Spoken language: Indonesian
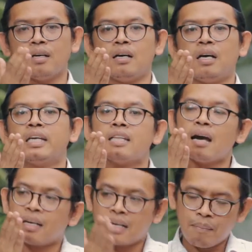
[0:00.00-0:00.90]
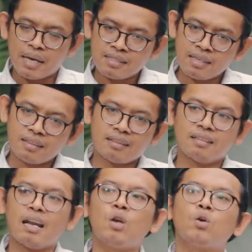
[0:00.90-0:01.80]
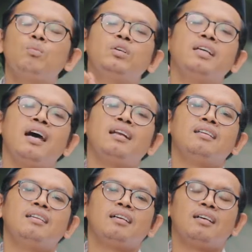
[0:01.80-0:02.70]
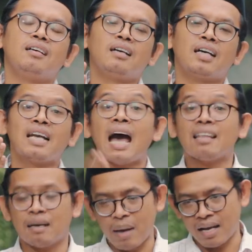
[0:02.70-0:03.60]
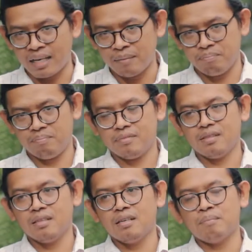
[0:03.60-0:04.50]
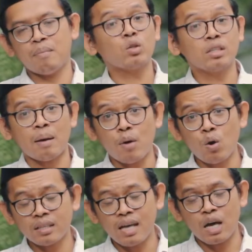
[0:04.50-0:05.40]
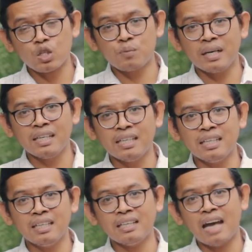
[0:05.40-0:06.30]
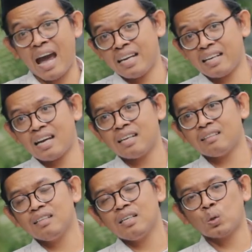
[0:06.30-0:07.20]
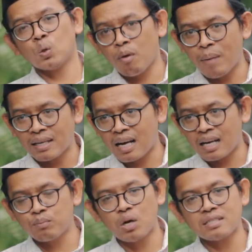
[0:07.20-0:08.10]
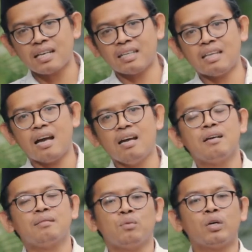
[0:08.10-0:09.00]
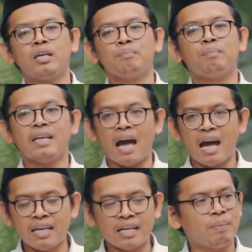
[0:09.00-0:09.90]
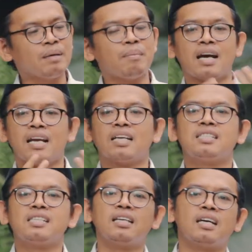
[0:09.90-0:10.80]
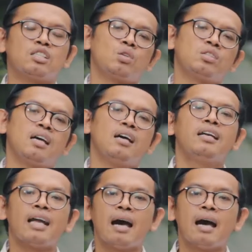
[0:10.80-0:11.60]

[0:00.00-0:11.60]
Uh, kita kena macet, lalu kemudian uh, kena azan maghrib mau tidak mau kita harus beli air kan untuk membatalkan puasa kita mungkin beli air, beli makanan kecil dan seterusnya.